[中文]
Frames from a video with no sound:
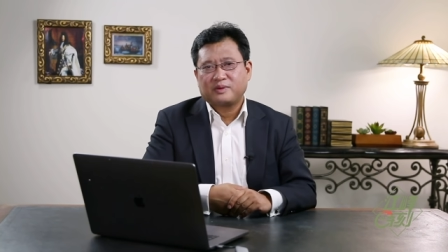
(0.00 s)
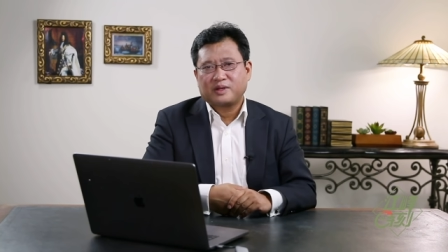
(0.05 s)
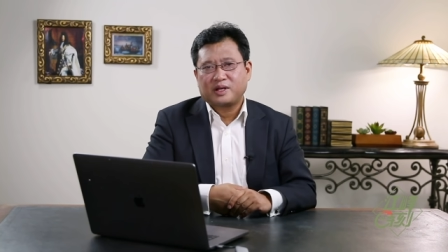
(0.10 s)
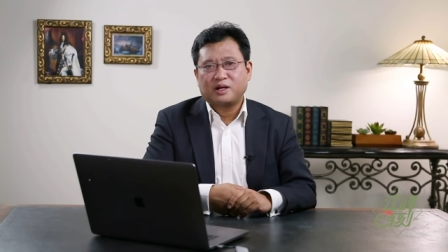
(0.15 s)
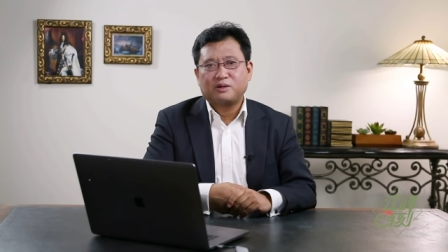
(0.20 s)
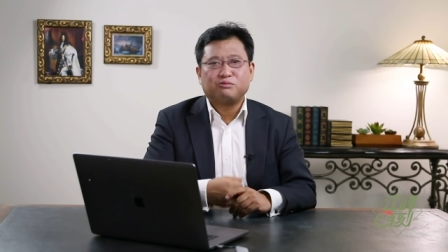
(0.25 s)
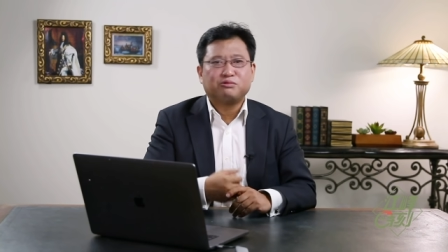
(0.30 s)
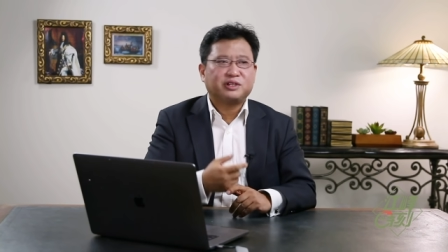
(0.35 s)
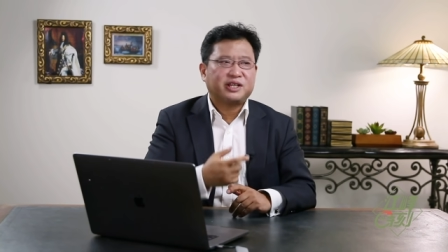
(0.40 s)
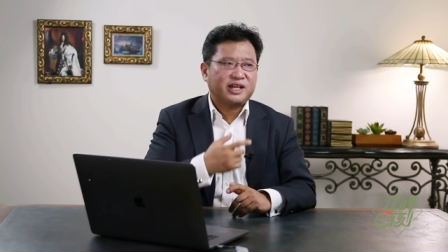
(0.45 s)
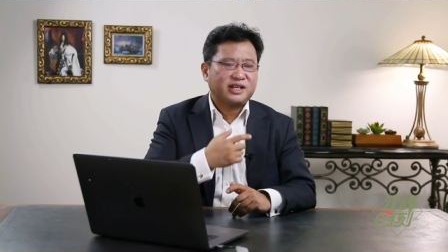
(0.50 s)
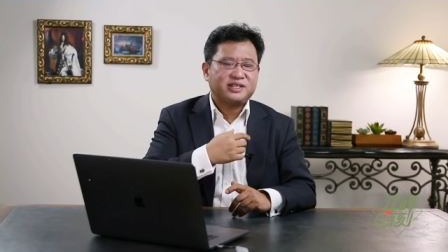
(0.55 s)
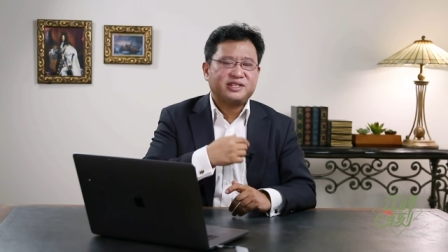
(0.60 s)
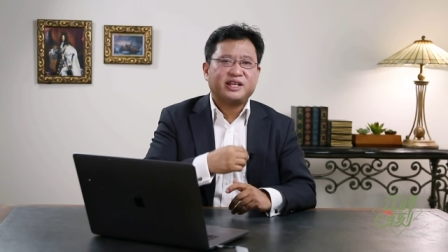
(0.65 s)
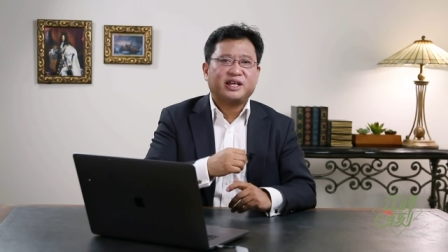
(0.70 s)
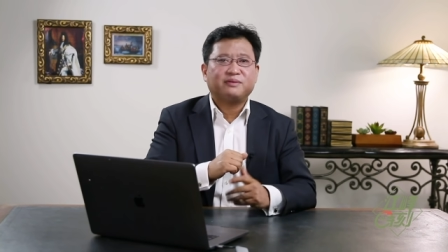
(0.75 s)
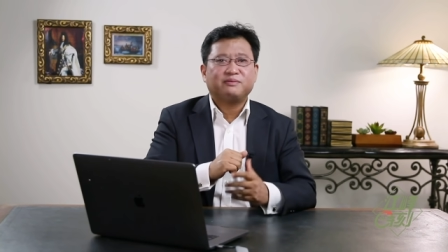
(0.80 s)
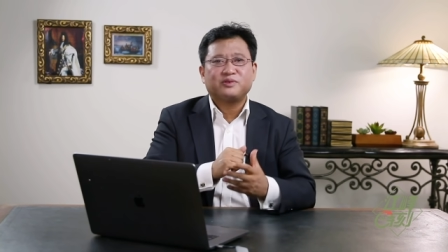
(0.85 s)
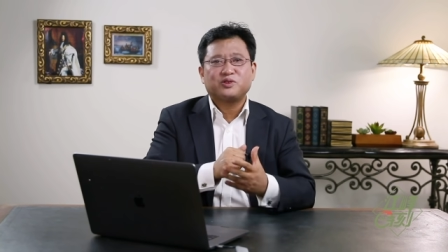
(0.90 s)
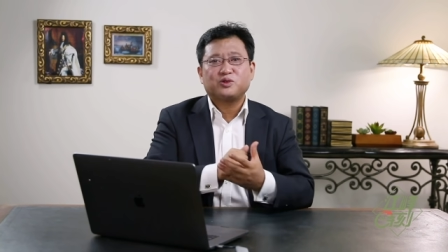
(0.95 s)
然后五天
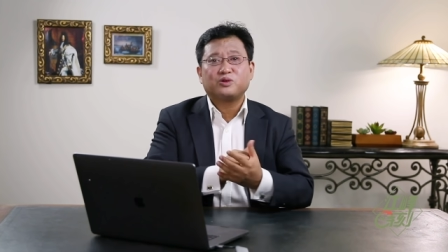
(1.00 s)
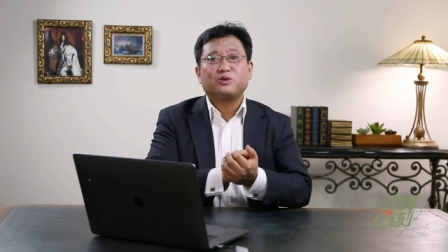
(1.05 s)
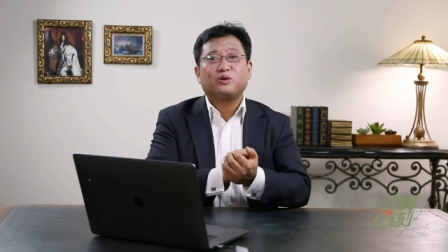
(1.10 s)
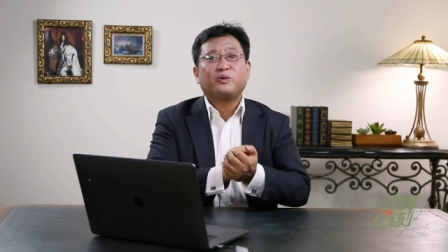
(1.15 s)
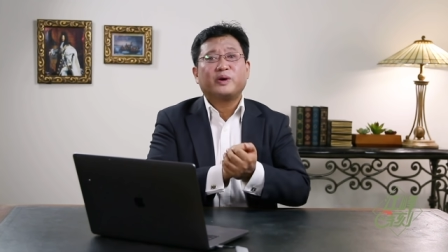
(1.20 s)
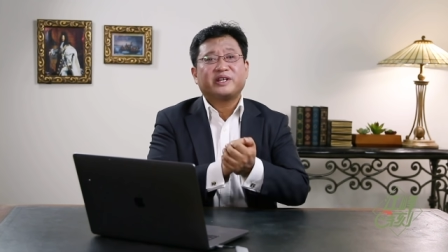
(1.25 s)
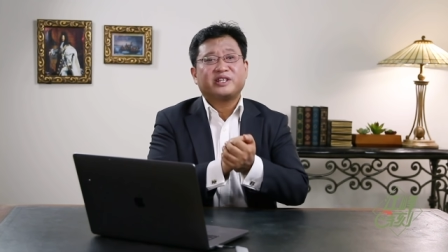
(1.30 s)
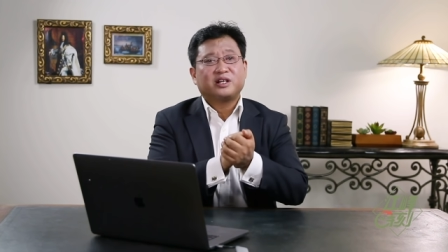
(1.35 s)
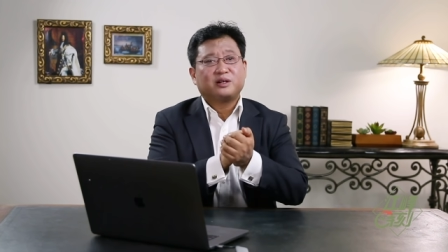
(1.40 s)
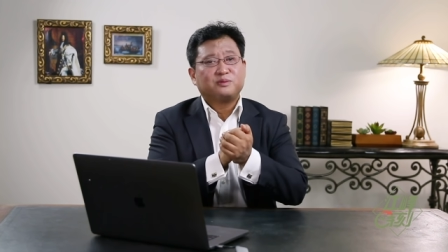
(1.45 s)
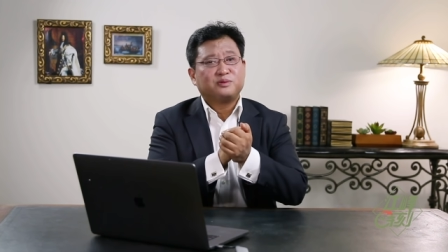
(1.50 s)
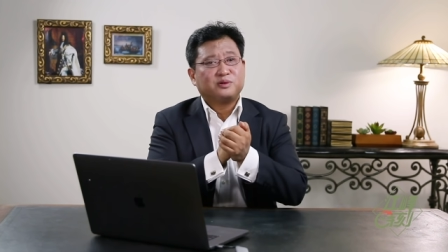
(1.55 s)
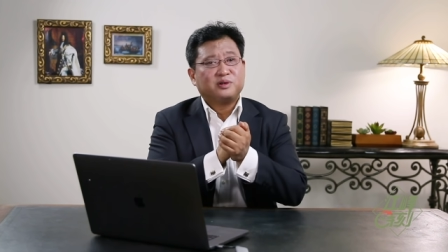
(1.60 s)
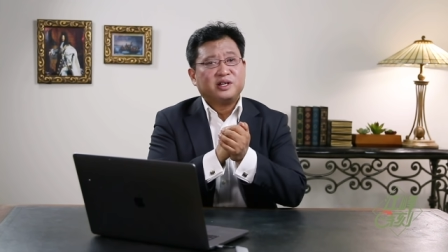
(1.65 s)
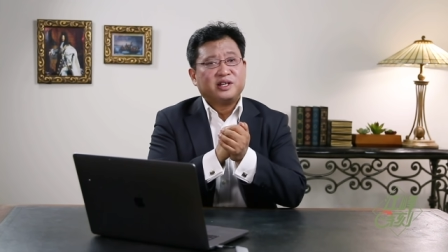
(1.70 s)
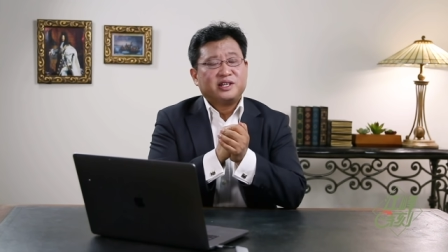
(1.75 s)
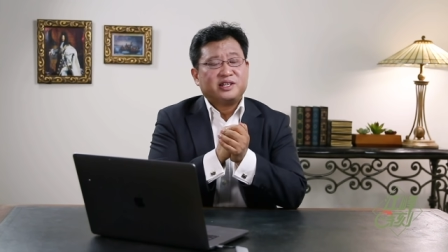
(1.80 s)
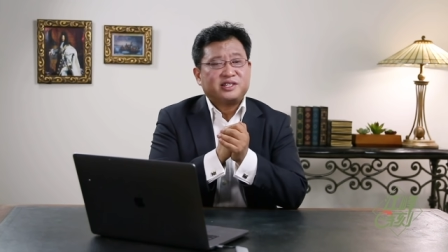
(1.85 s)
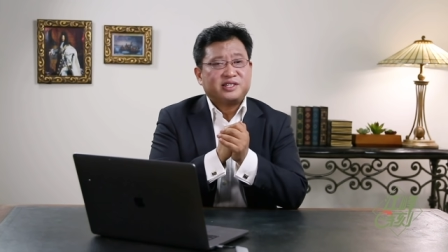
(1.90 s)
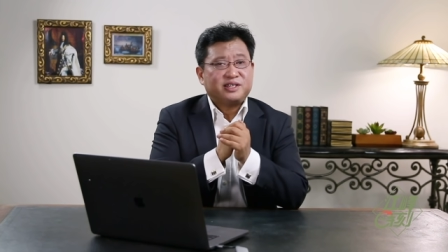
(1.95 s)
前，中国外交
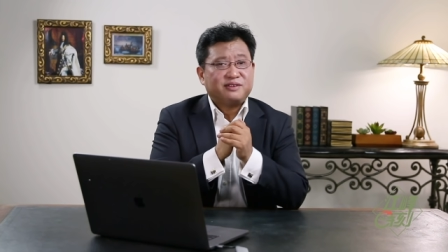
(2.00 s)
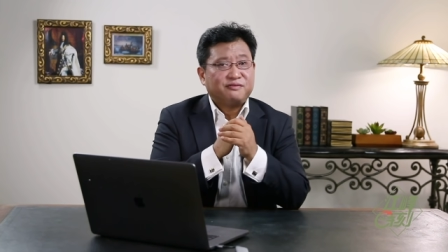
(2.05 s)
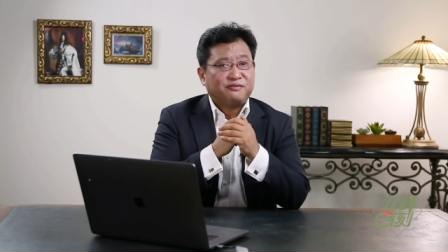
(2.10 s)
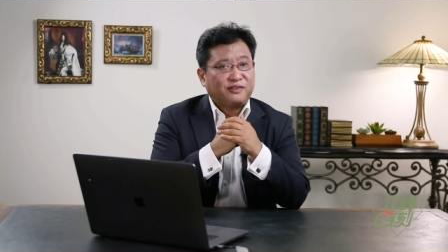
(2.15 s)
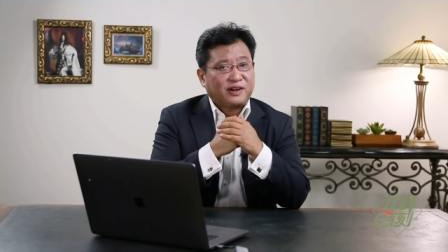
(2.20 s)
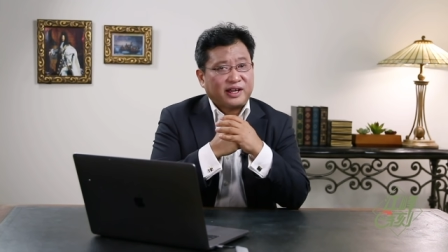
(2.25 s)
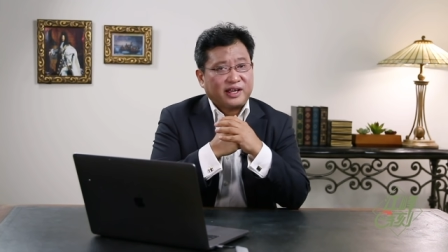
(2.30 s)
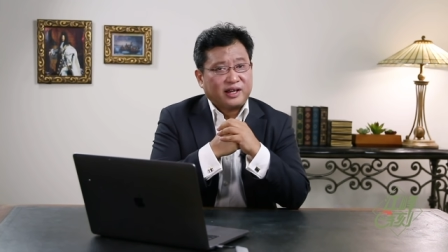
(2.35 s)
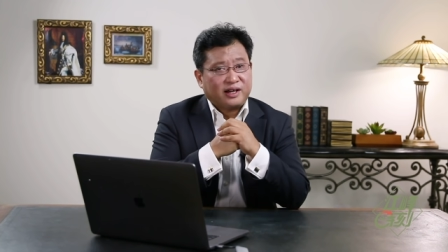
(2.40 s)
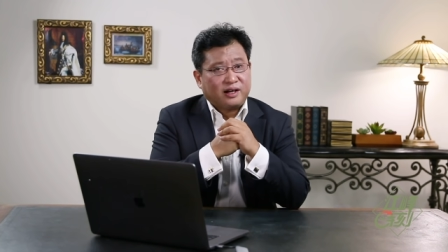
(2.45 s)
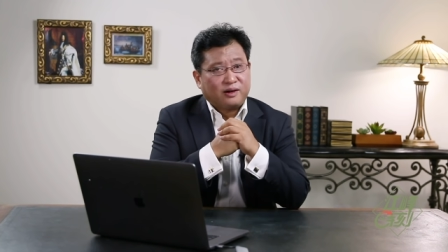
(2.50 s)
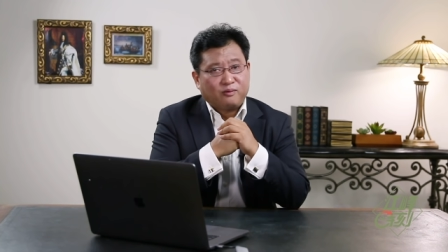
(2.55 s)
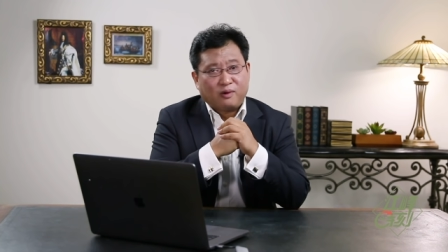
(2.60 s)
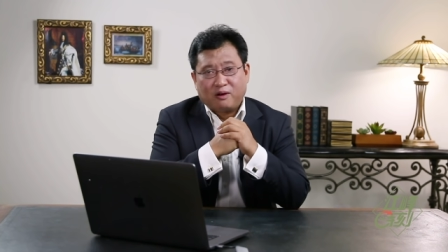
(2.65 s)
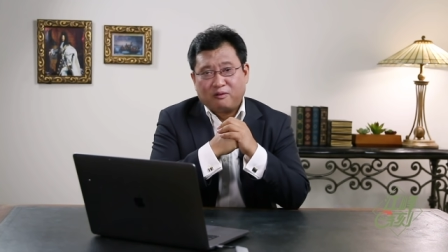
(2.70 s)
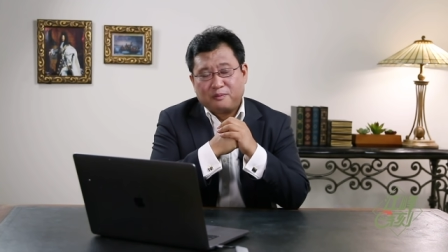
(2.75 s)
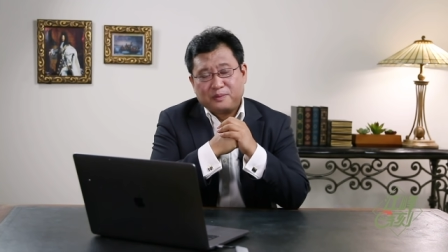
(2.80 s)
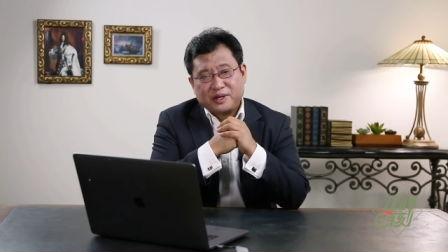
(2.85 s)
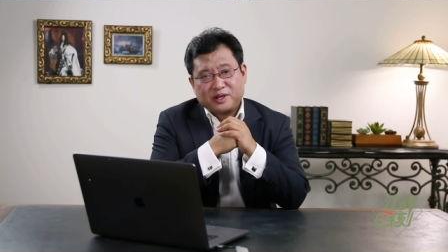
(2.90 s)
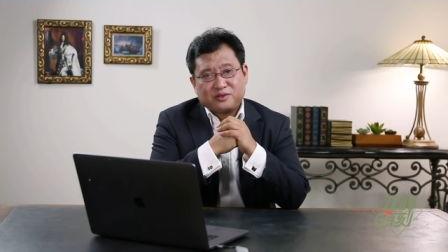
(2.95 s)
部新发言人
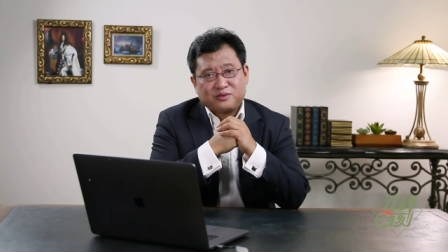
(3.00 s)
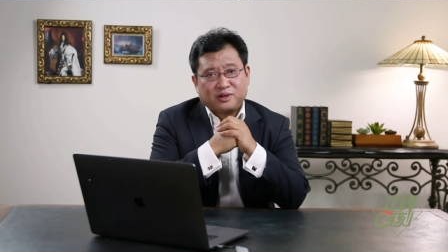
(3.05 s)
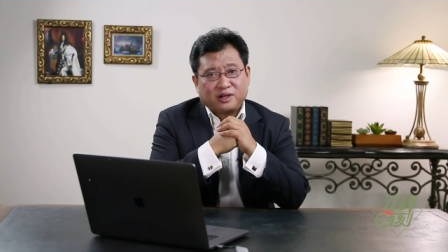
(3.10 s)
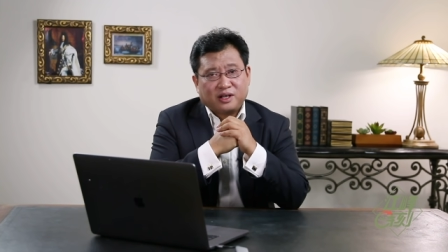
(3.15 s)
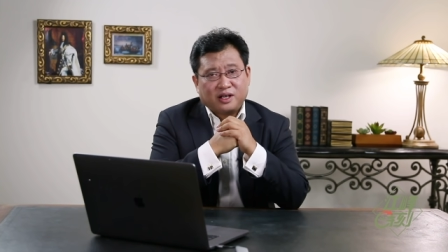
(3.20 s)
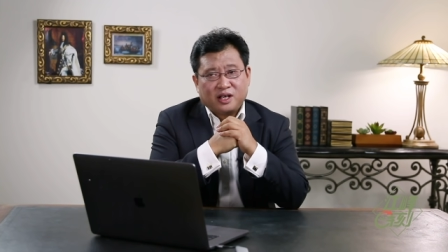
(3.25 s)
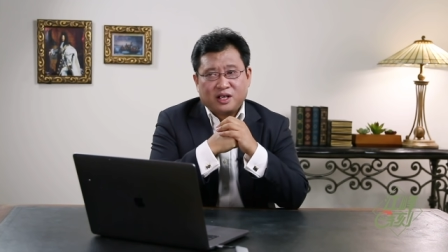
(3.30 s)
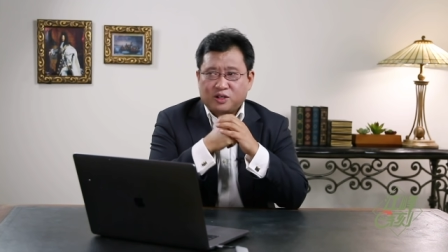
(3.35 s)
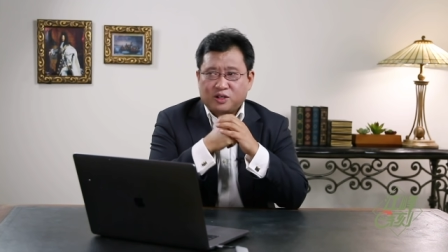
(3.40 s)
汪文斌说了，